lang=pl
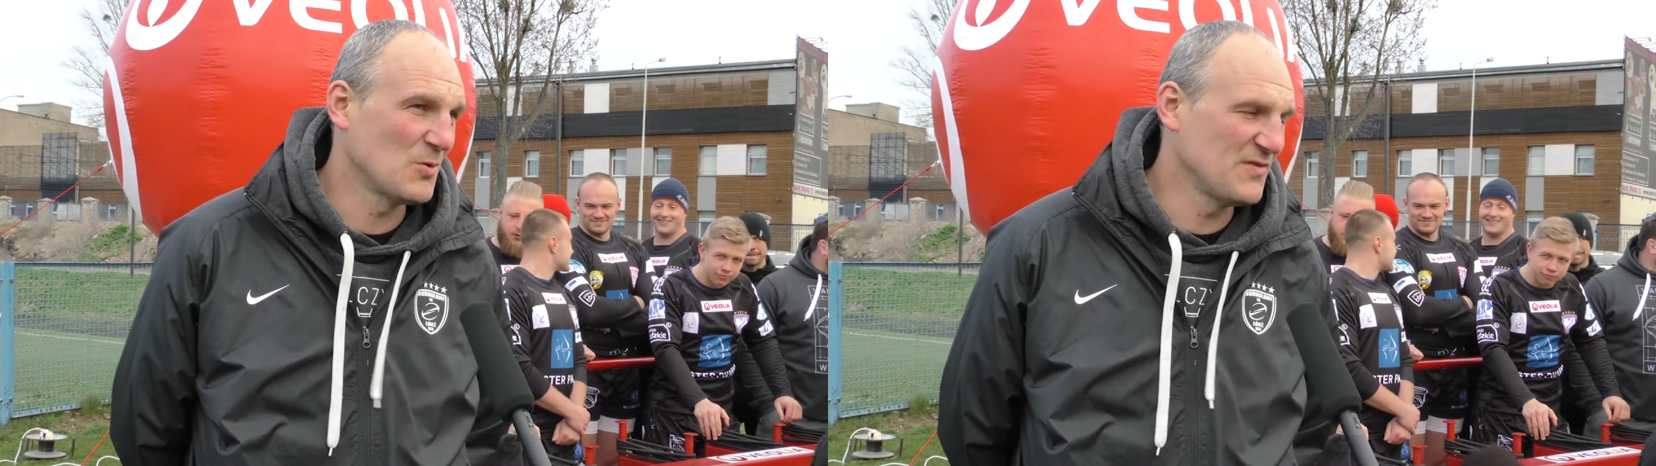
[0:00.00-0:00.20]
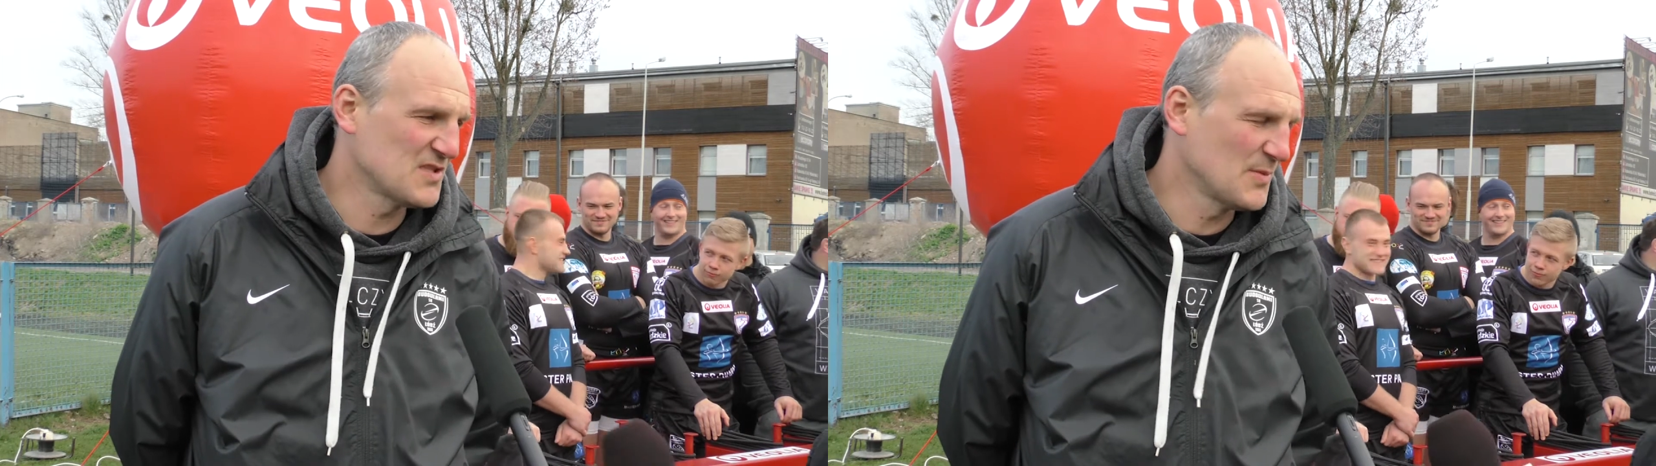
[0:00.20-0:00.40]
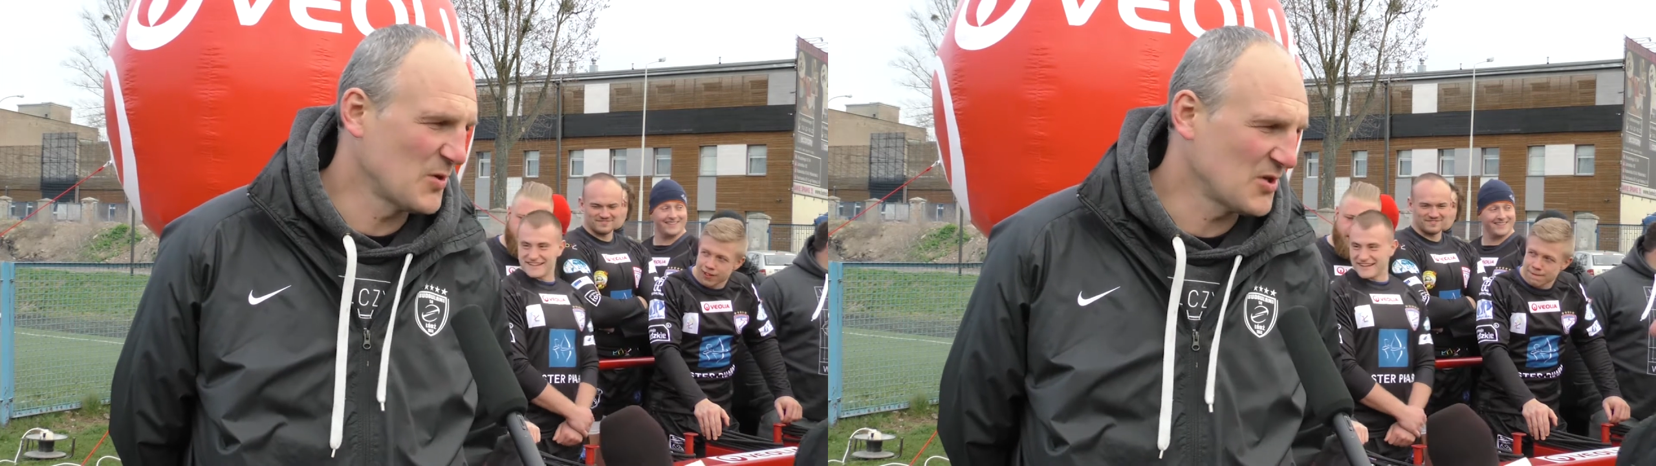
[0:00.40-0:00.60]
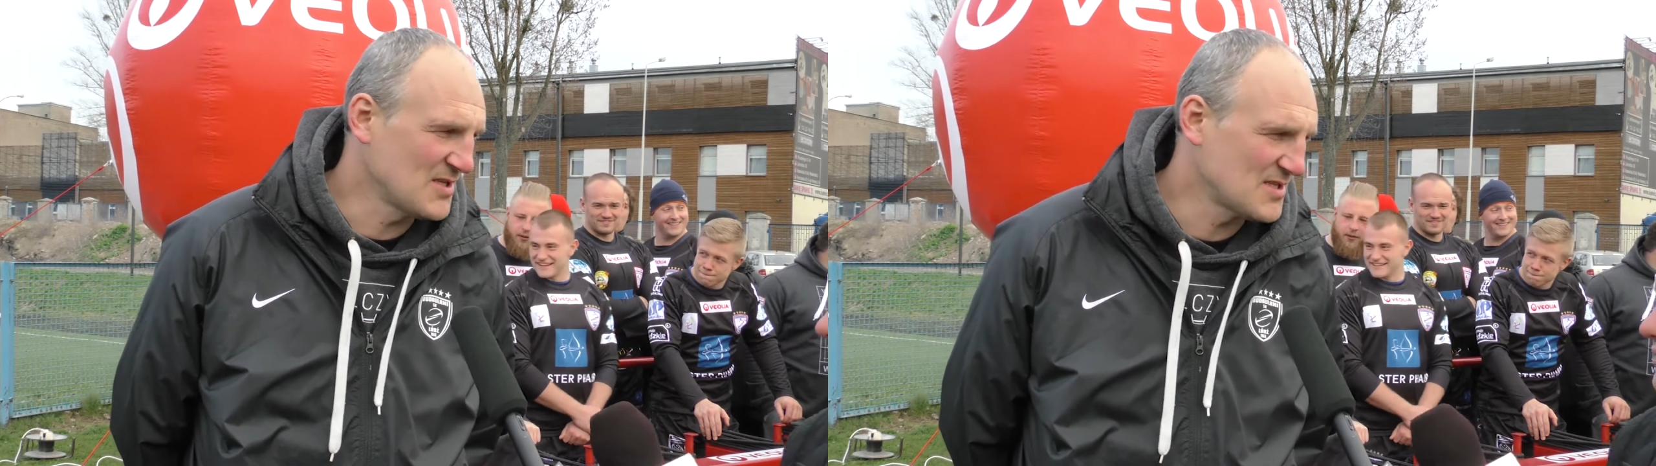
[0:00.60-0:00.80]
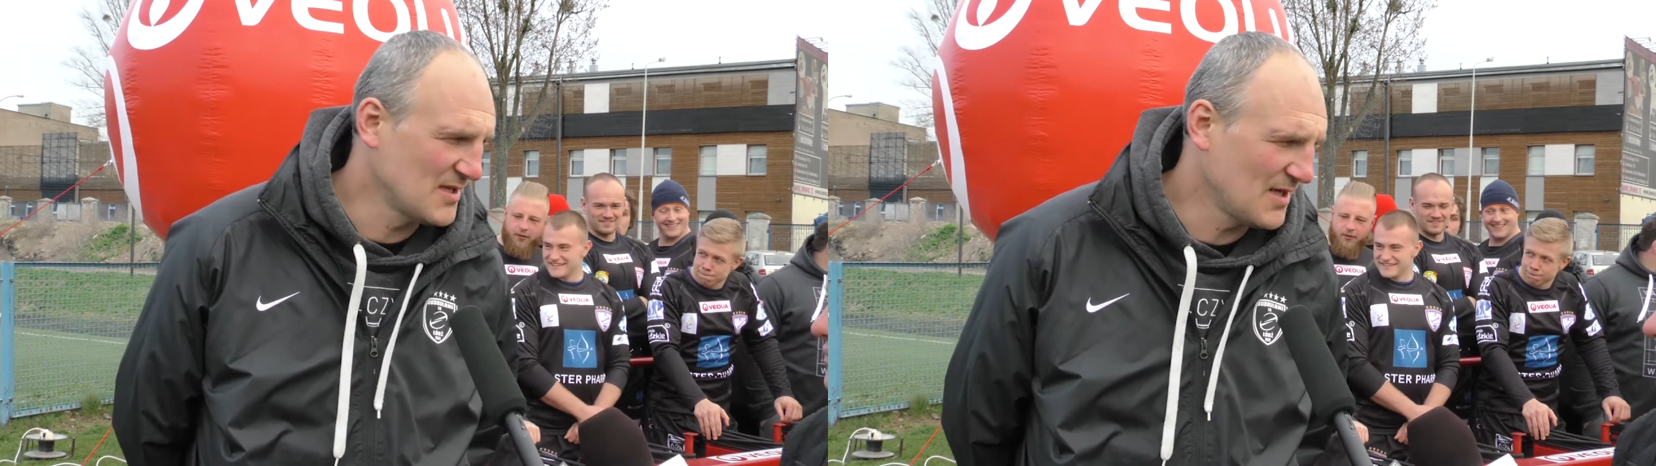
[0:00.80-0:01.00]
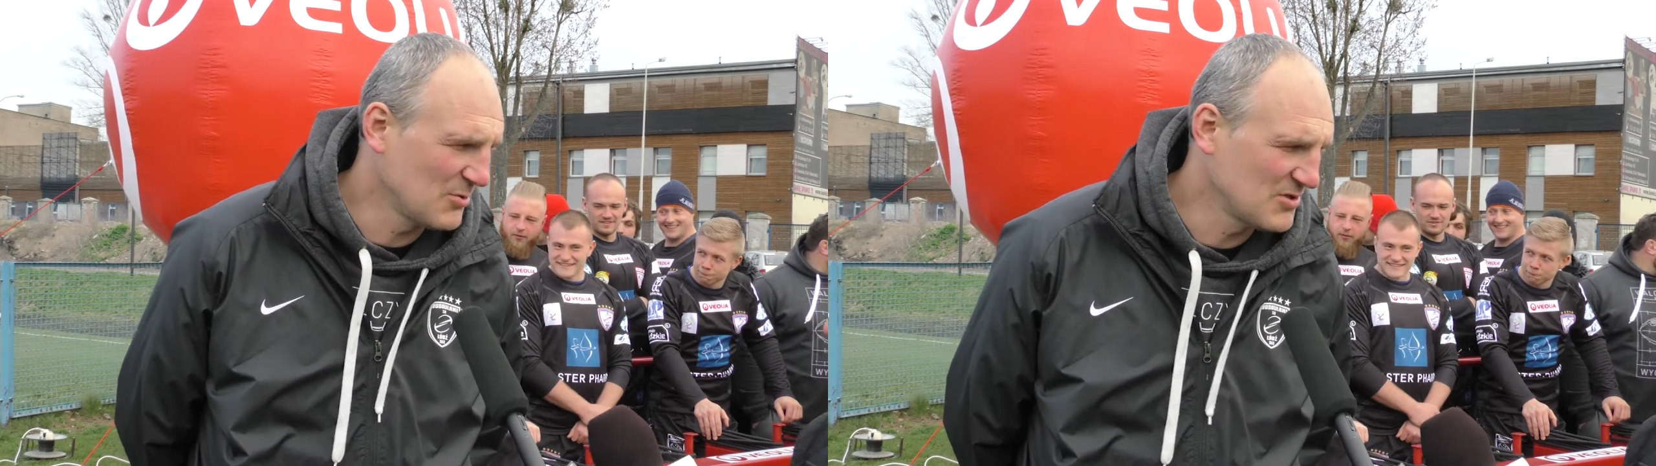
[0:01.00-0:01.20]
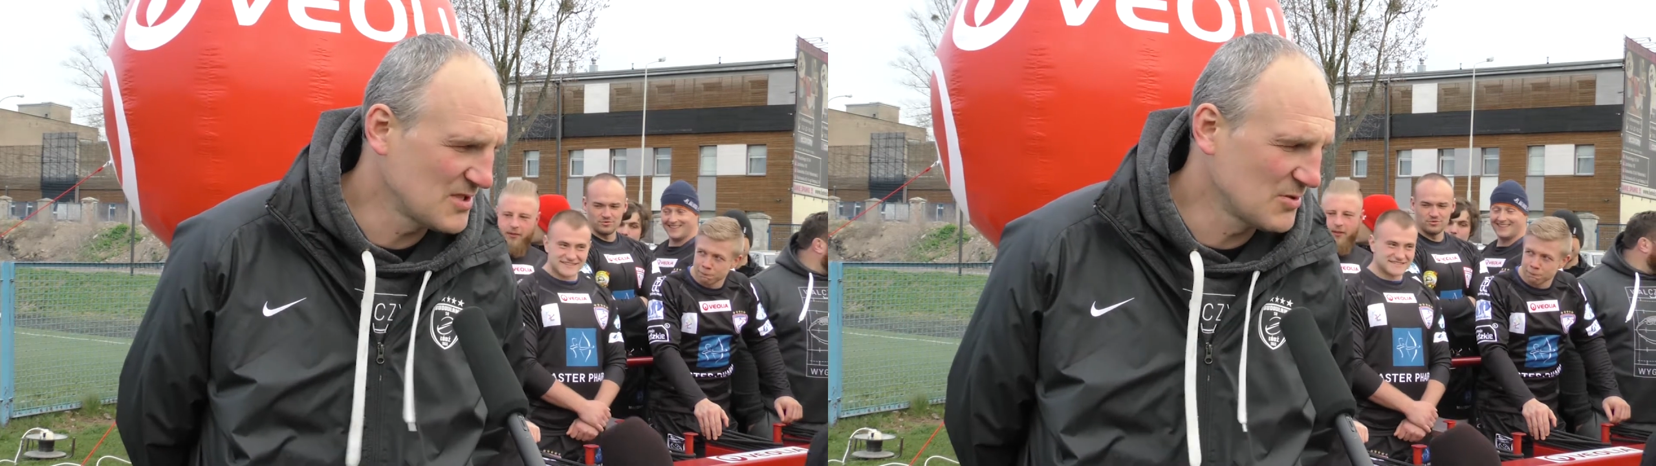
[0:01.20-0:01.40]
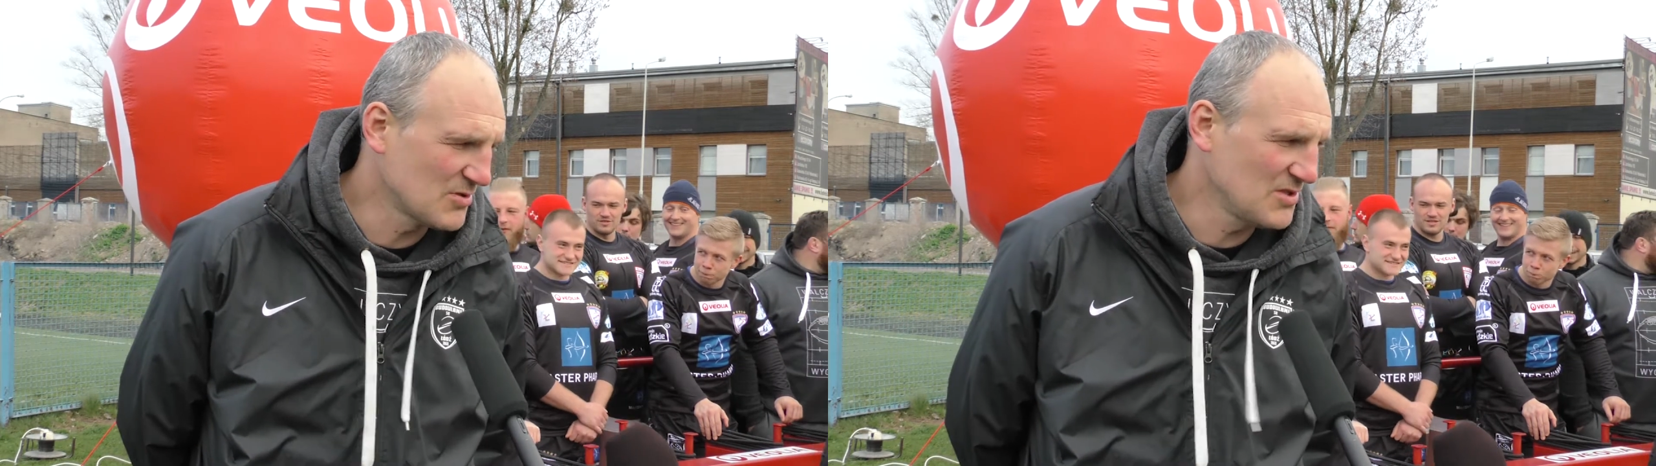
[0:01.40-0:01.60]
głównie z opornicy na
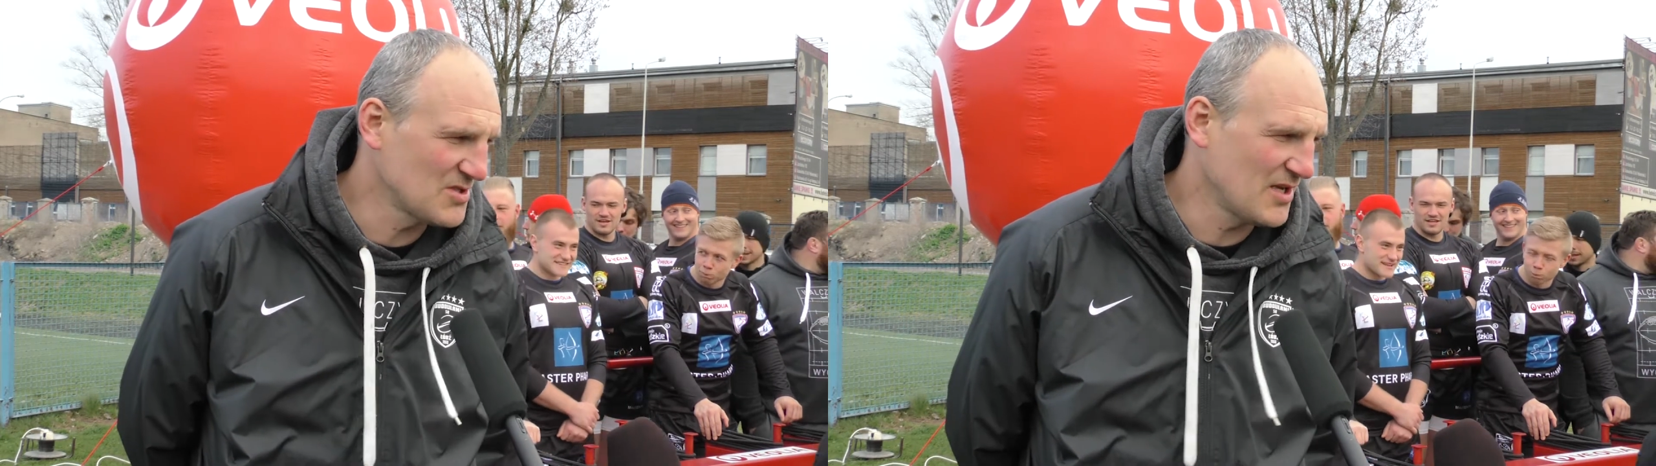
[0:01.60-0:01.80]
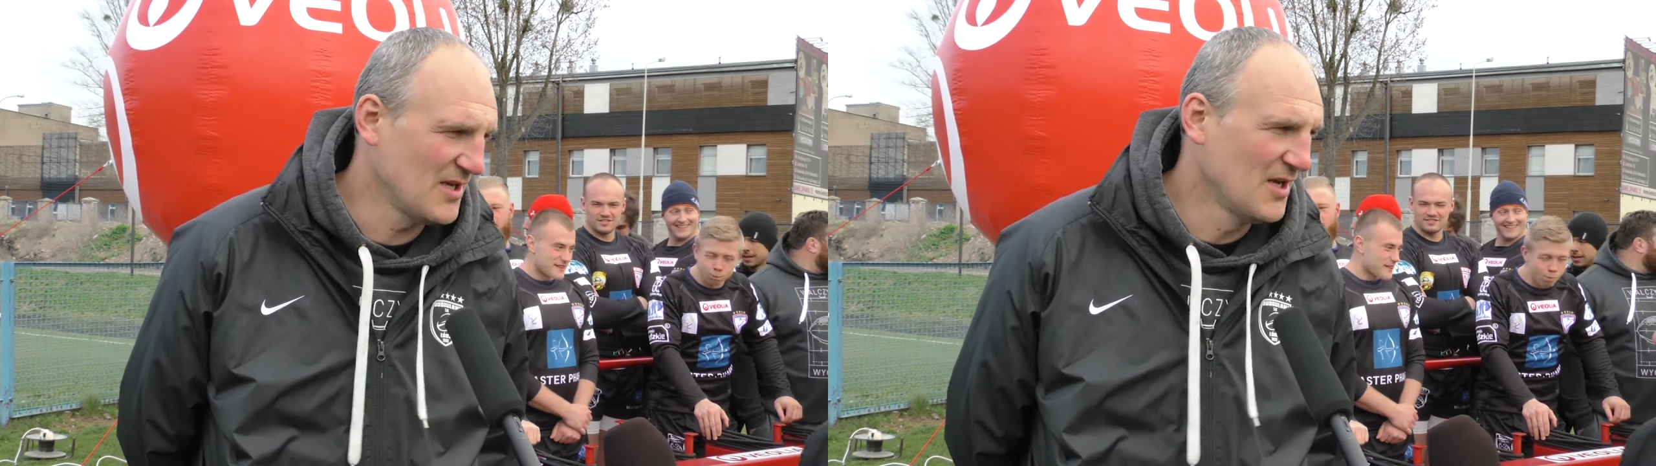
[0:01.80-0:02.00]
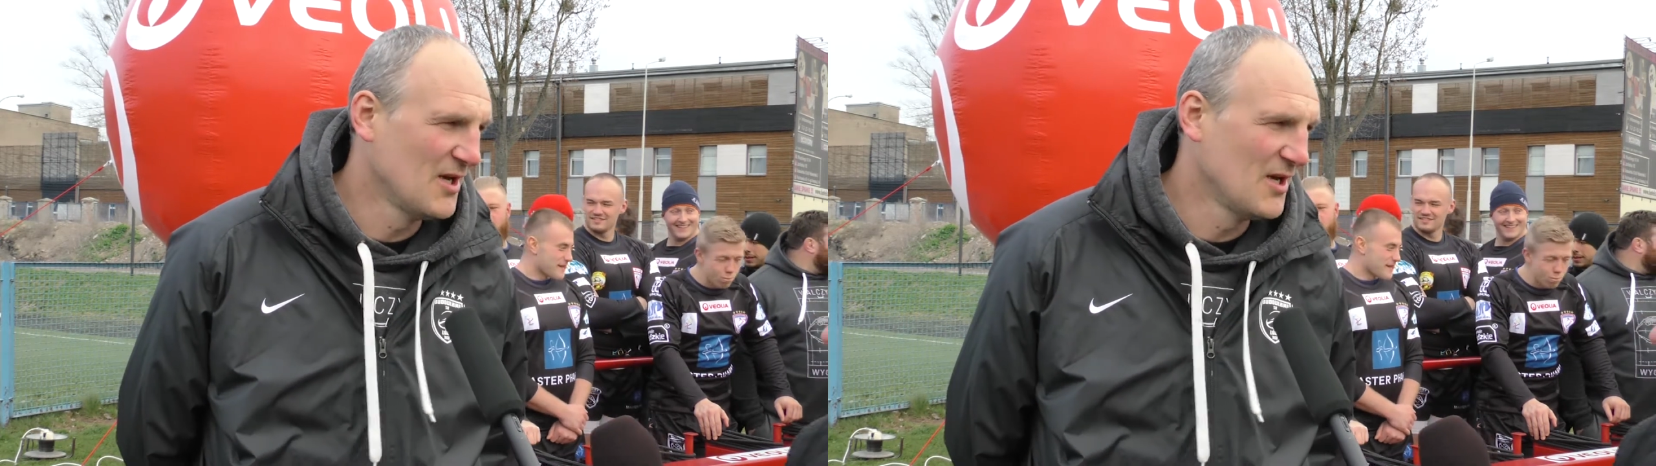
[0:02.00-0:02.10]
ulicy Górniczej,